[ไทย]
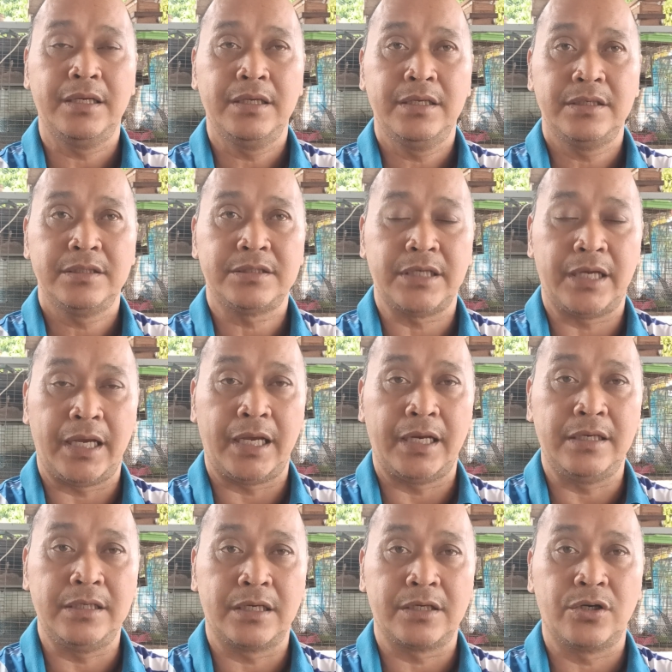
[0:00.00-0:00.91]
แชร์
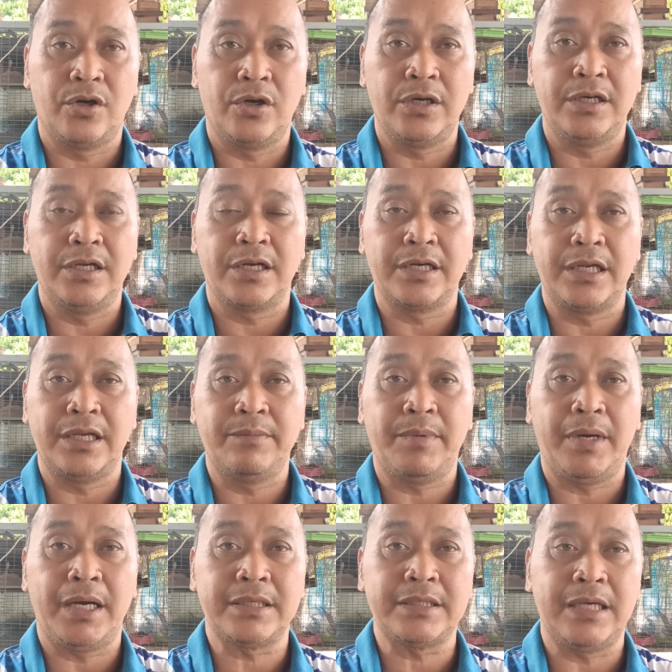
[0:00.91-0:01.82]
เรื่องโน้นเรื่องนี้
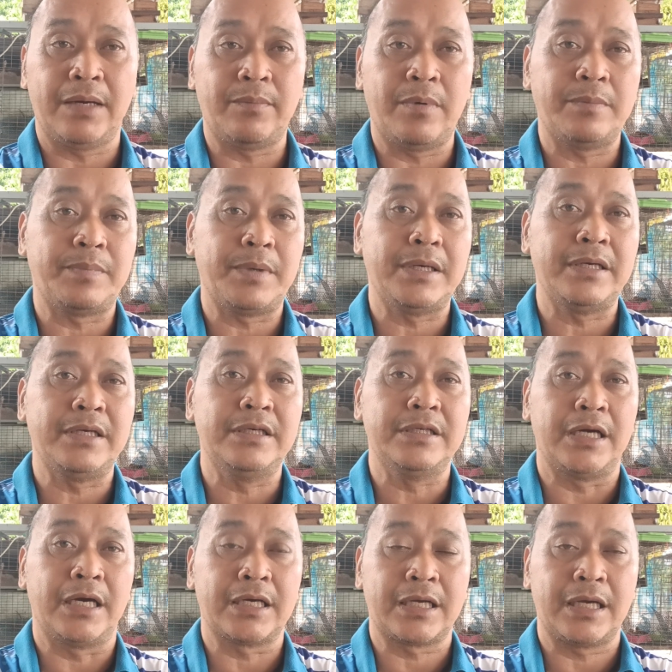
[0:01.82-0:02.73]
บ้างอย่าไปเป็นเห
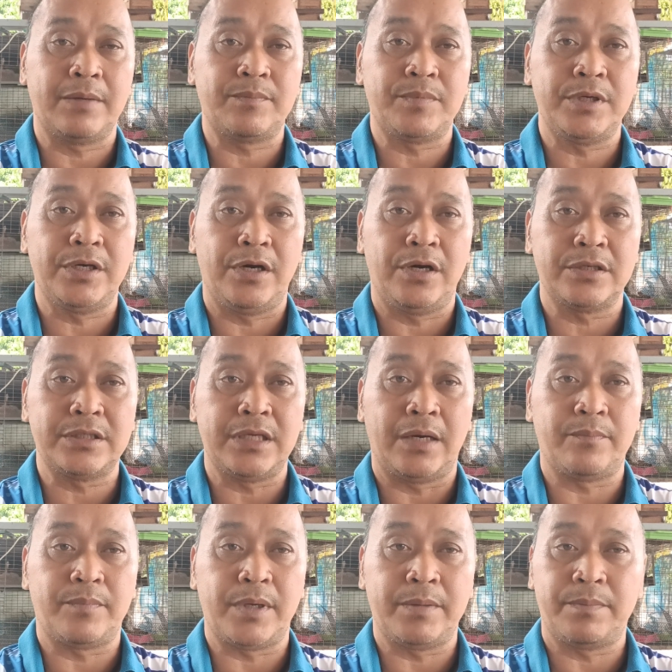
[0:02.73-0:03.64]
ยื่อครับพี่น้องอ
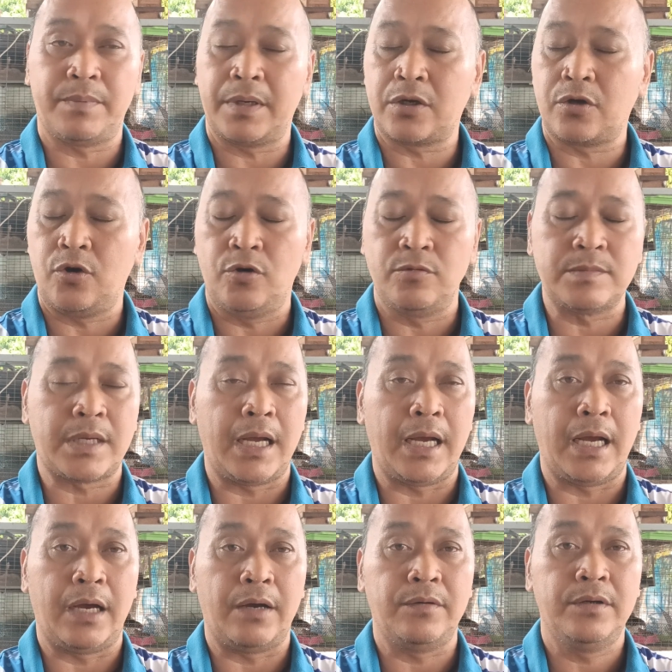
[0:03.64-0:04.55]
ย่าไปประโคม
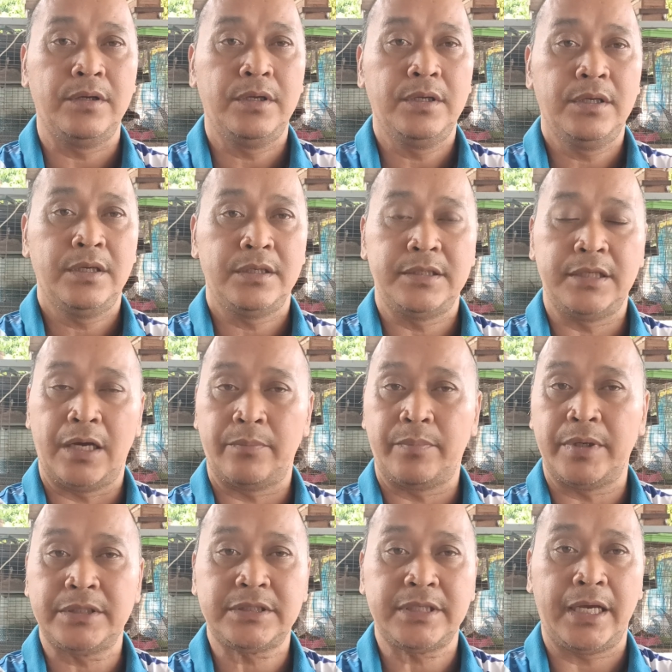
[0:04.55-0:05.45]
ข่าวอย่า
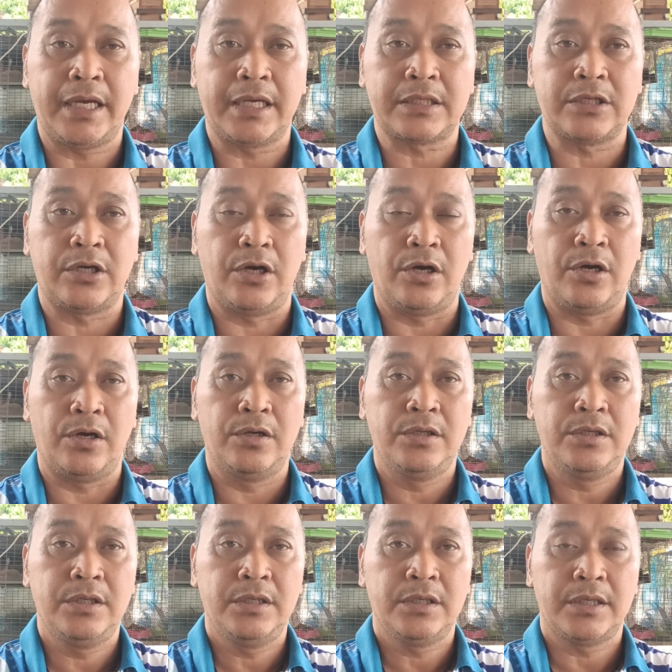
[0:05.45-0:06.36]
ไปแชร์ต่อ
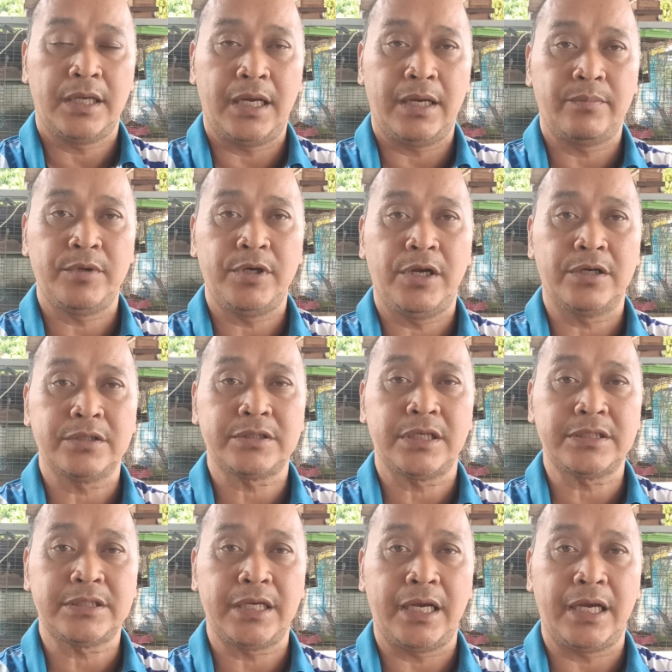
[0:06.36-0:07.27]
ถ้าพี่น้อง
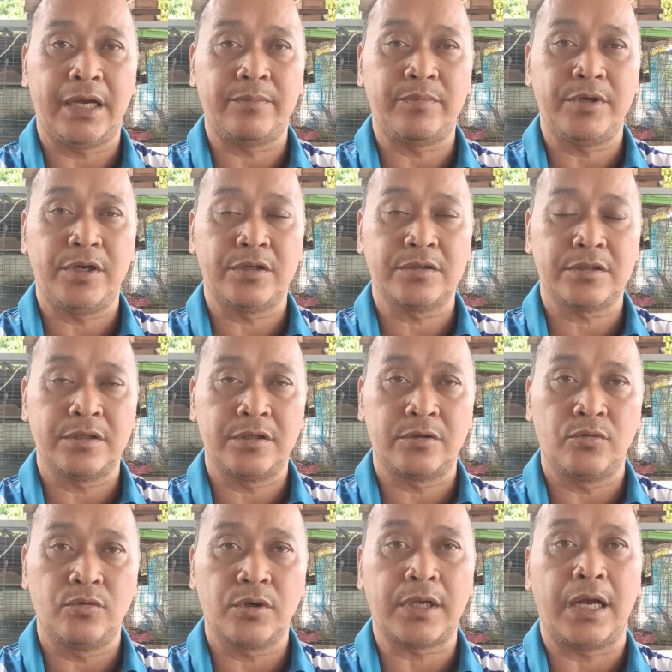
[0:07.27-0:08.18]
จะแชร์ พี่น้องต้อง
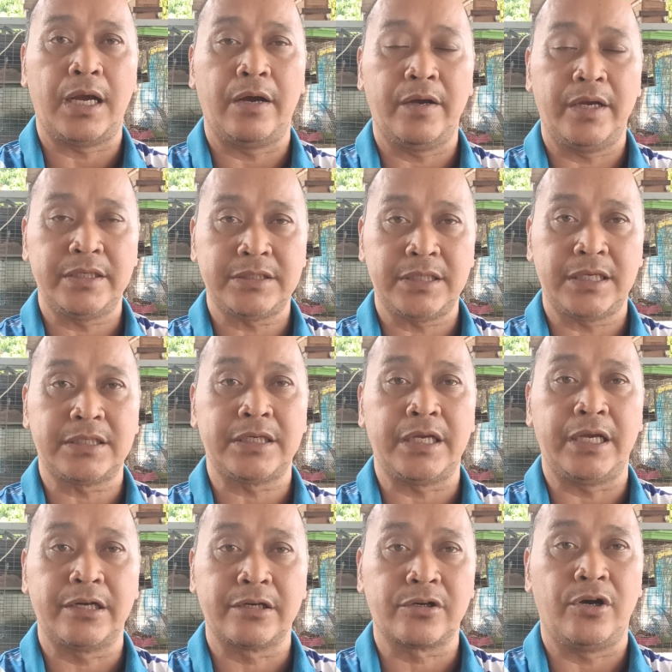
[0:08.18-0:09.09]
รู้ข่าวให้ชัดเจ
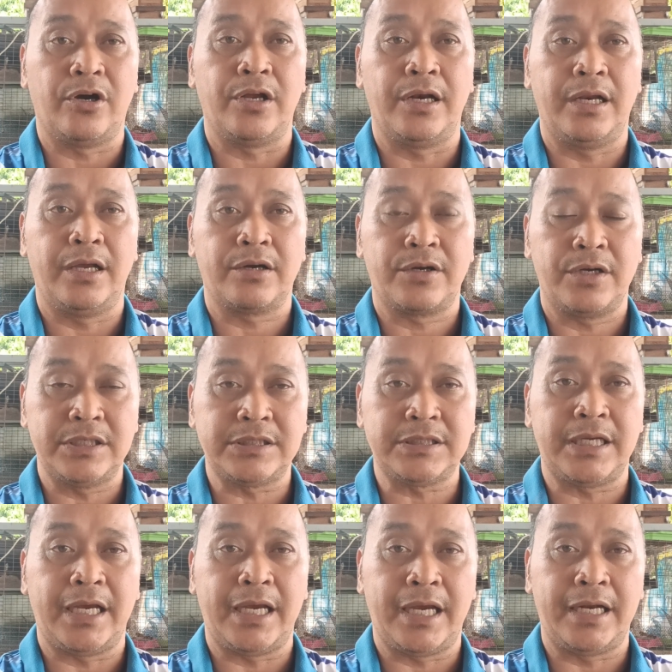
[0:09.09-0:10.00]
นก่อนแล้วค่อย
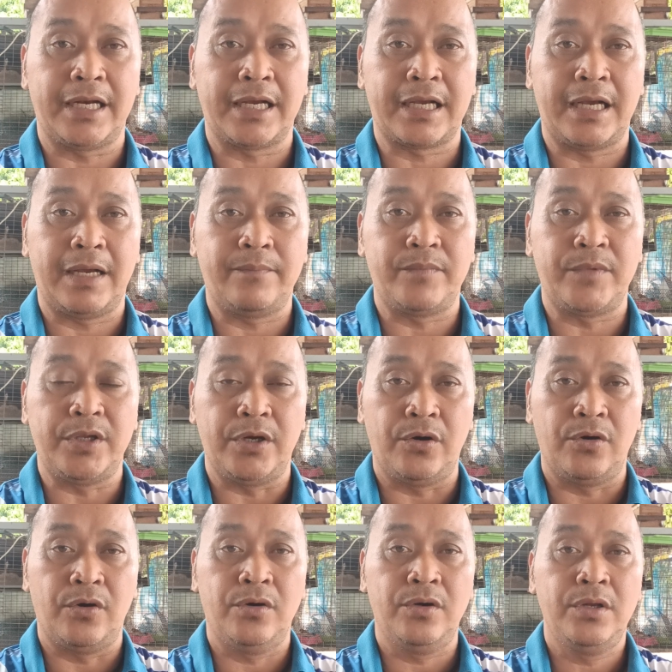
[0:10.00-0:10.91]
แชร์นะครับ เดี๋ย
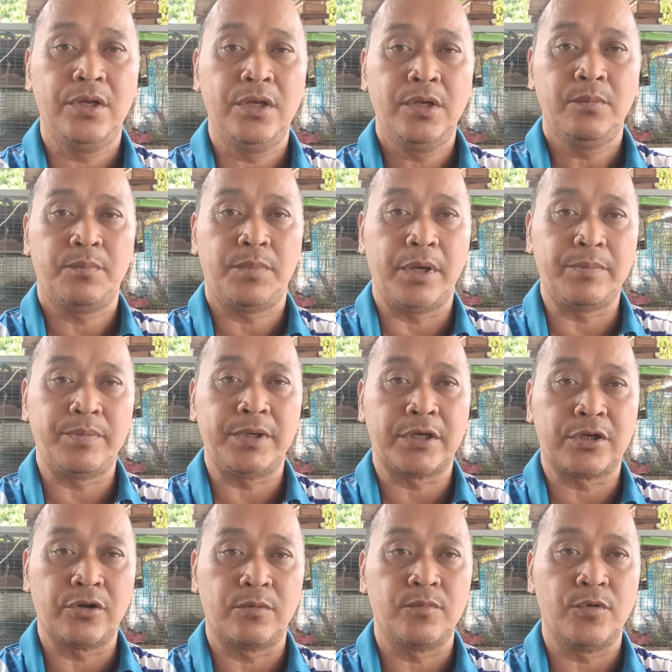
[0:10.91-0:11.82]
วไปผิด
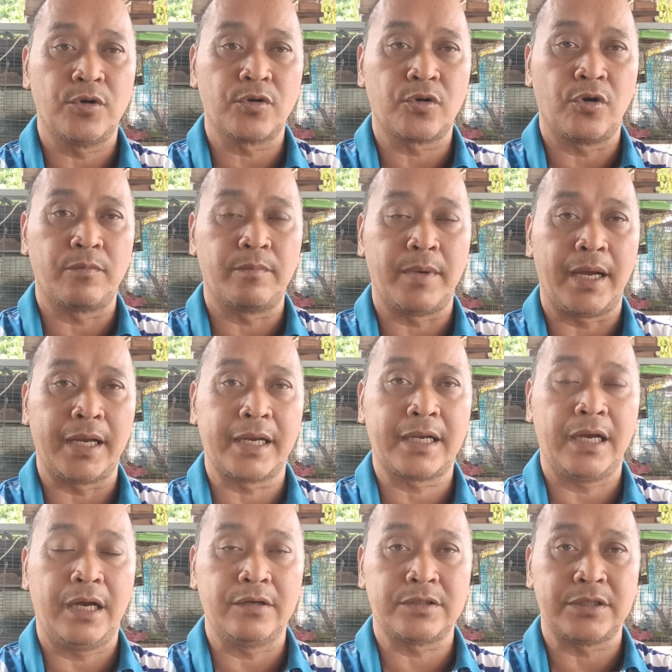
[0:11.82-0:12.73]
กฎมงกฎหมาย
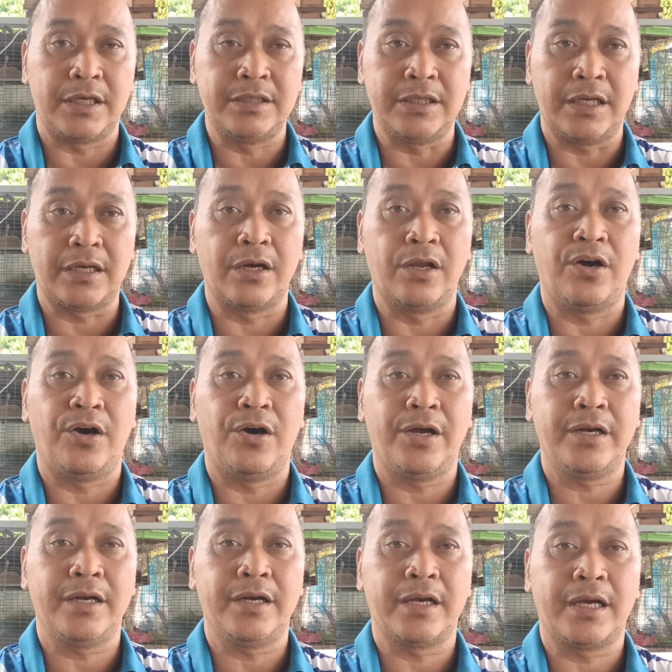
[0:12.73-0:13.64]
เข้าจะเดือดร้อ
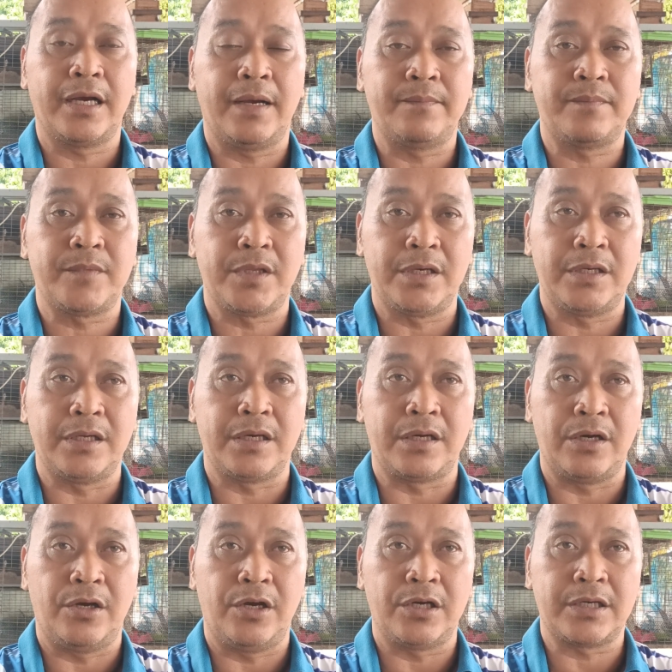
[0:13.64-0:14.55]
นนะครับ จะเดือด
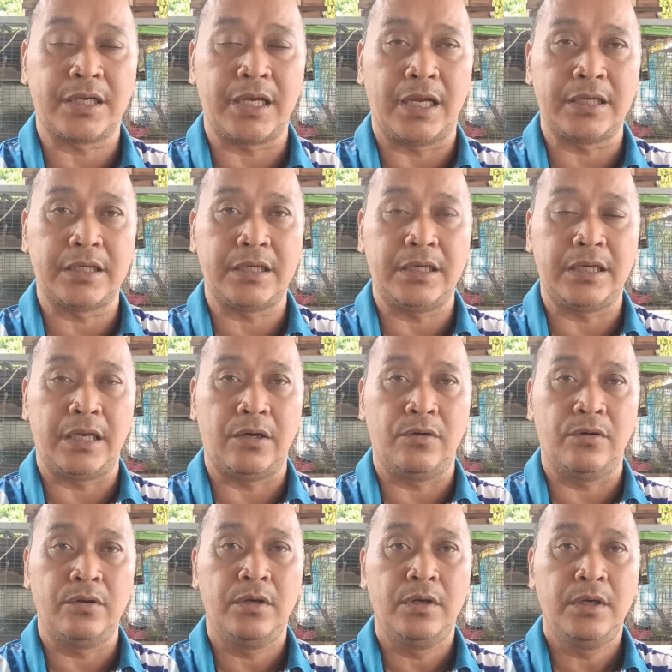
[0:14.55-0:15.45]
ร้อนการที่เรา
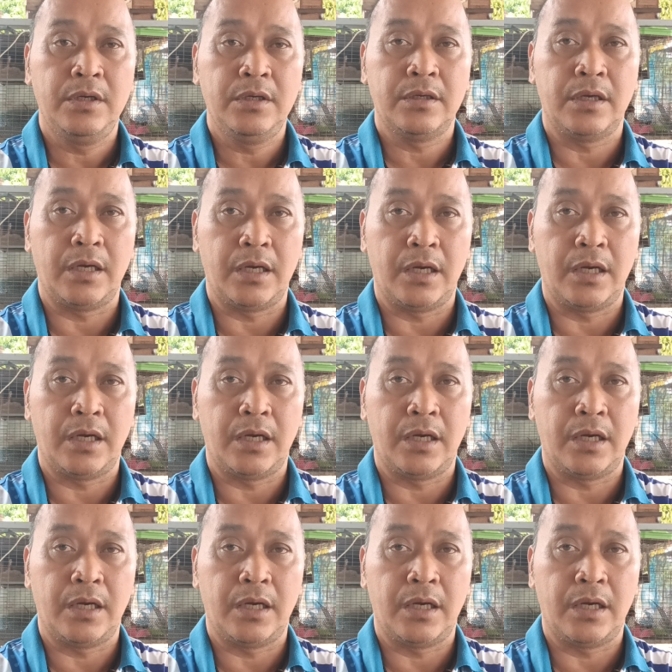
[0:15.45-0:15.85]
เอ